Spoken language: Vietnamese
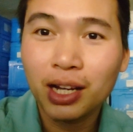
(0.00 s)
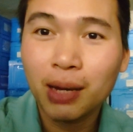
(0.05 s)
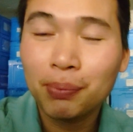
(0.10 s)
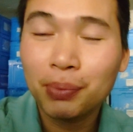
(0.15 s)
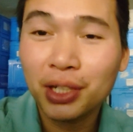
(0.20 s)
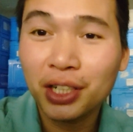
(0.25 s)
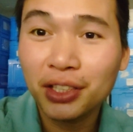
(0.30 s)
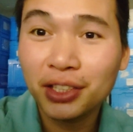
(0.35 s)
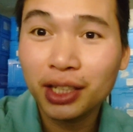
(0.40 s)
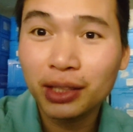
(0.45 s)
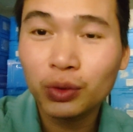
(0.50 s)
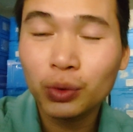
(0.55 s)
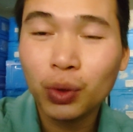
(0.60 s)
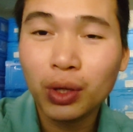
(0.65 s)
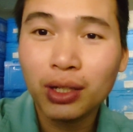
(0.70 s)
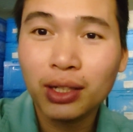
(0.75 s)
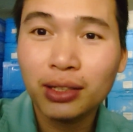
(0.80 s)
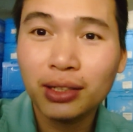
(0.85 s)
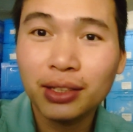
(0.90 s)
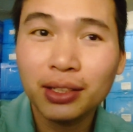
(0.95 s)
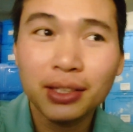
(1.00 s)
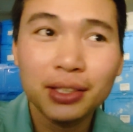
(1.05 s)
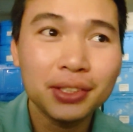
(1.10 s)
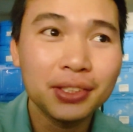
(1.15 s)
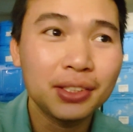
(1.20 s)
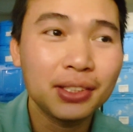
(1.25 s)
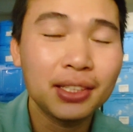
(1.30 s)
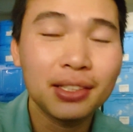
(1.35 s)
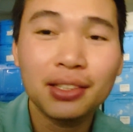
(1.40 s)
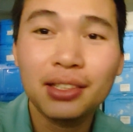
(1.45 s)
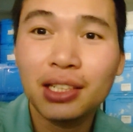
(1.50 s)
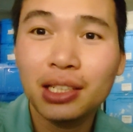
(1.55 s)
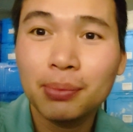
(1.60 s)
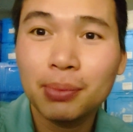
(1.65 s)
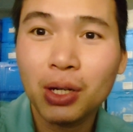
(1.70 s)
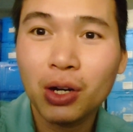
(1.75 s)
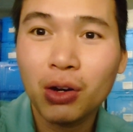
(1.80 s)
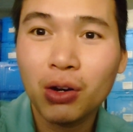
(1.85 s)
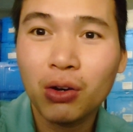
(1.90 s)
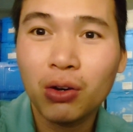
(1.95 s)
gặp người Nhật toàn là người những cái
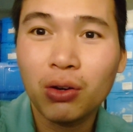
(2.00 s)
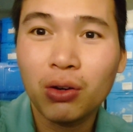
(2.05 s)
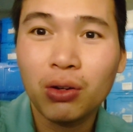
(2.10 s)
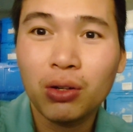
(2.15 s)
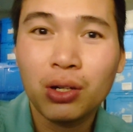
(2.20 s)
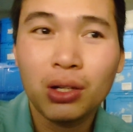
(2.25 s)
người mà họ